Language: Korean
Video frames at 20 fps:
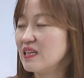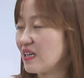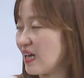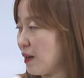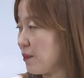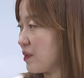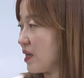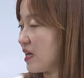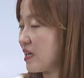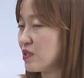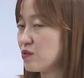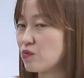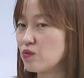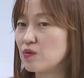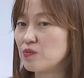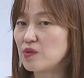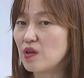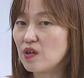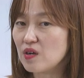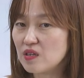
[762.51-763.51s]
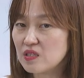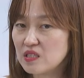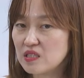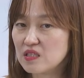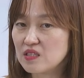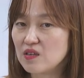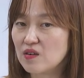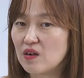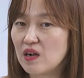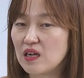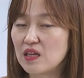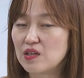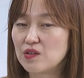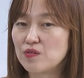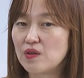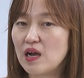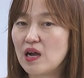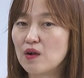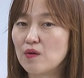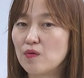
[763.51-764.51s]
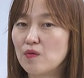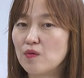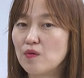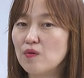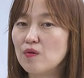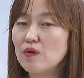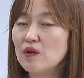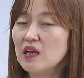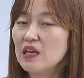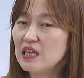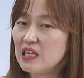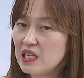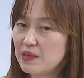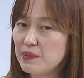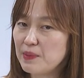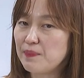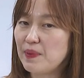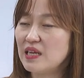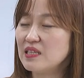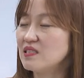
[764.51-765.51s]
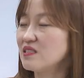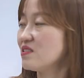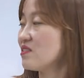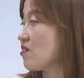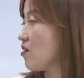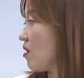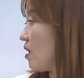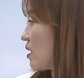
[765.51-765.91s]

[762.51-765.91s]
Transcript: 감각이 조금 떨어지는 것 같기도 하고 힘이 빠지는 것